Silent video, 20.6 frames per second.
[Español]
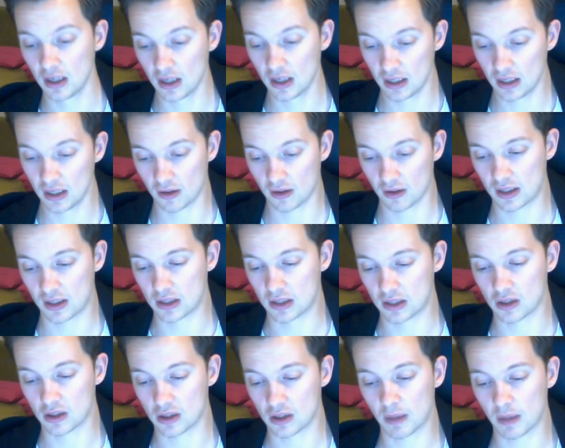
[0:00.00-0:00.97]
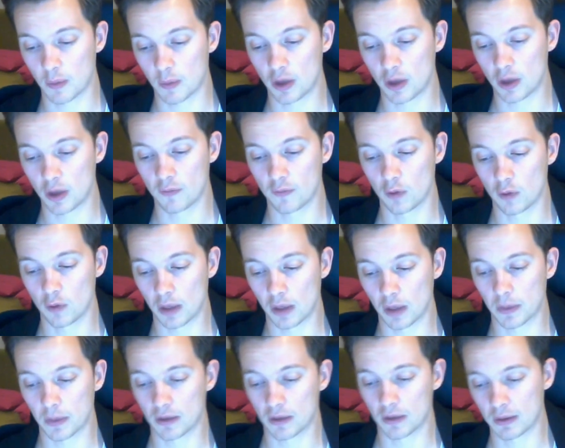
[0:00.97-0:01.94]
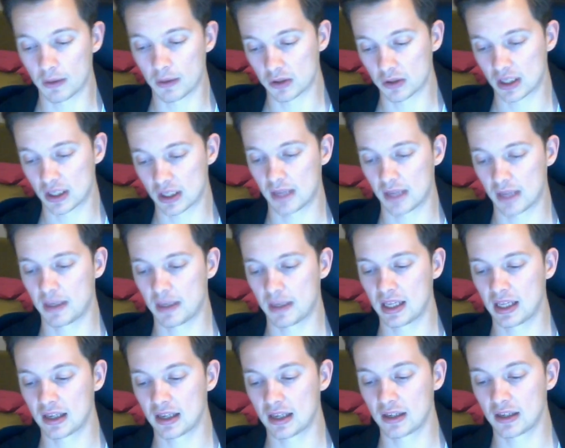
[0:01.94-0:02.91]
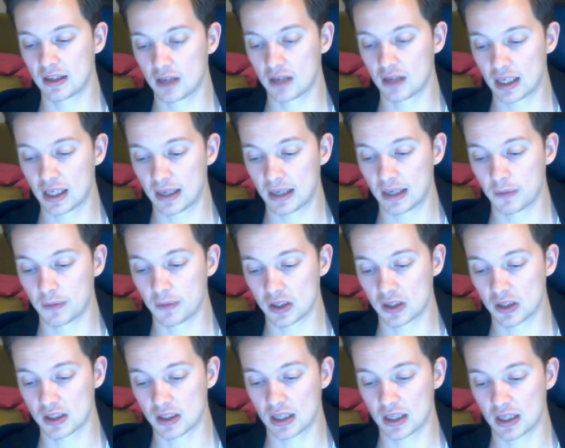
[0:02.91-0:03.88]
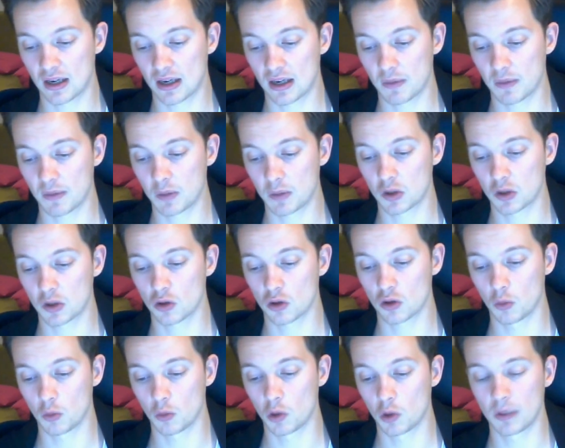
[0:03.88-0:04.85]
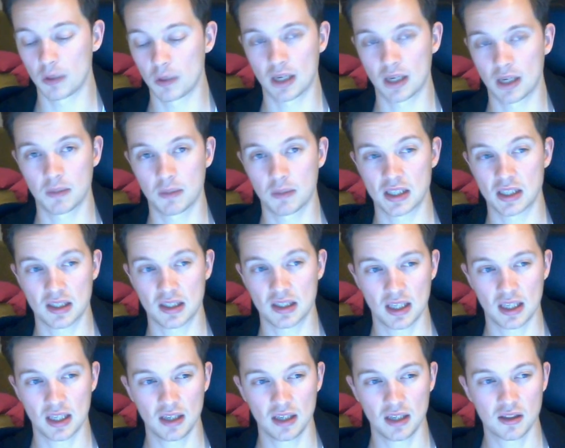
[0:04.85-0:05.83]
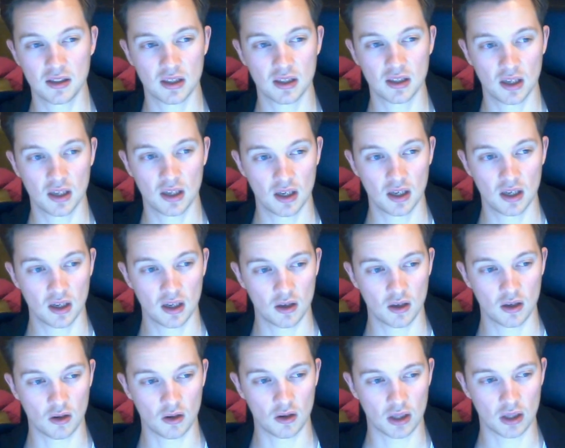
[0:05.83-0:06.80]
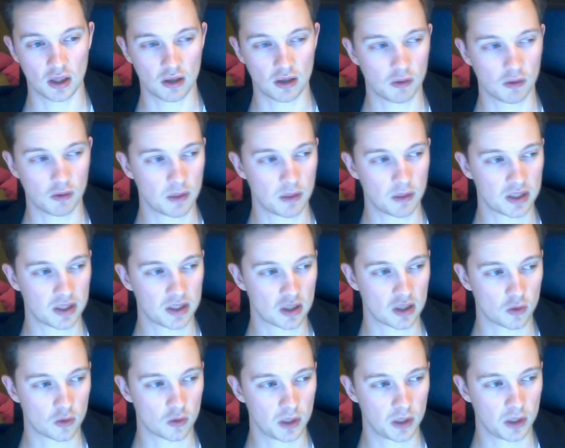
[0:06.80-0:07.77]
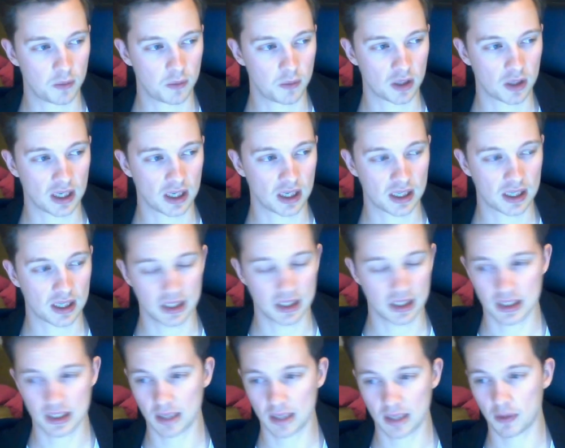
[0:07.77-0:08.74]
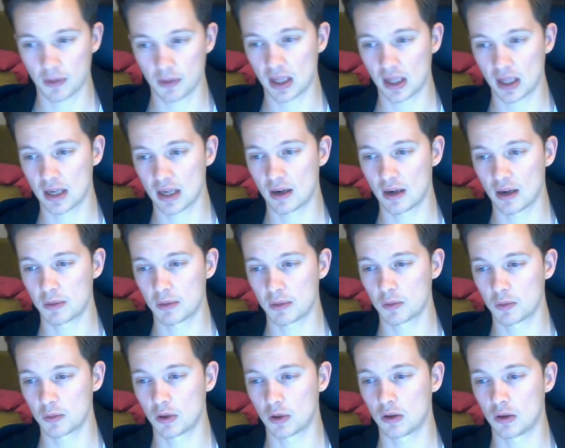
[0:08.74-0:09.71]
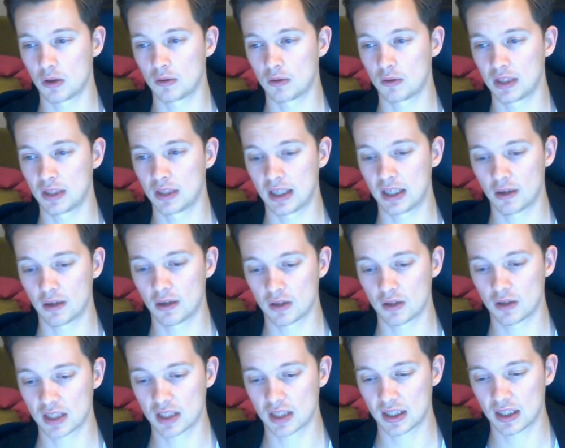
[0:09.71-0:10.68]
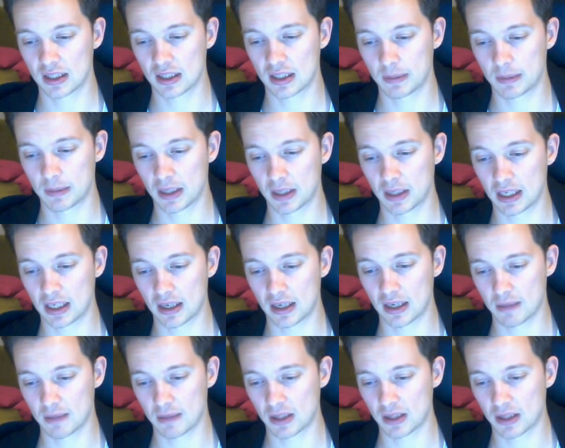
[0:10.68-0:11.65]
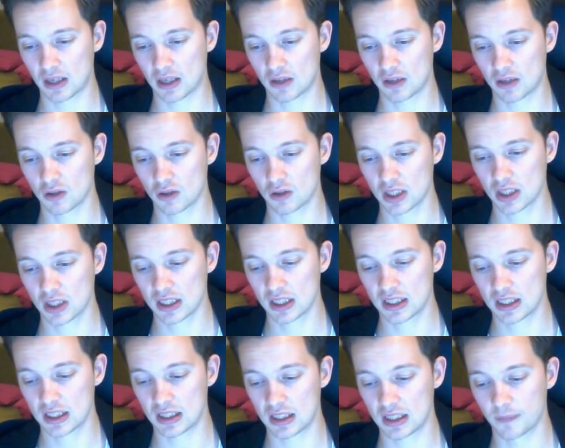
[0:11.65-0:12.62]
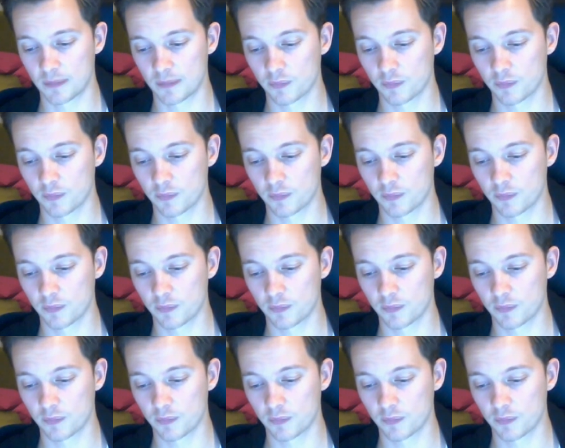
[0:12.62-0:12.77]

Entonces eso también puede influir, pero vamos, que de media creo que pues ahora mismo estoy muy bien en mis stakes no tengo ninguna prisa en subir porque aquí sé que puedo hacer ahora mismo un dinero constante para ir remando las cosas y...